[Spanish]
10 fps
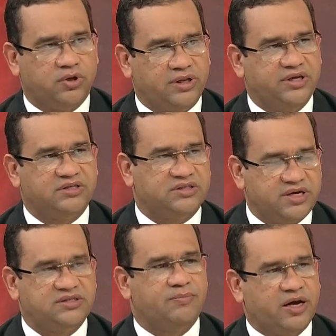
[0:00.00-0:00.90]
el
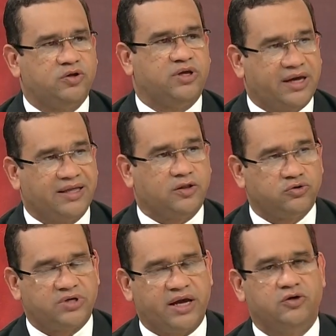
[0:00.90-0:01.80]
16 de mayo de cada
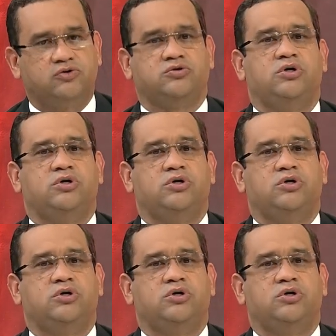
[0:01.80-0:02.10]
dos años,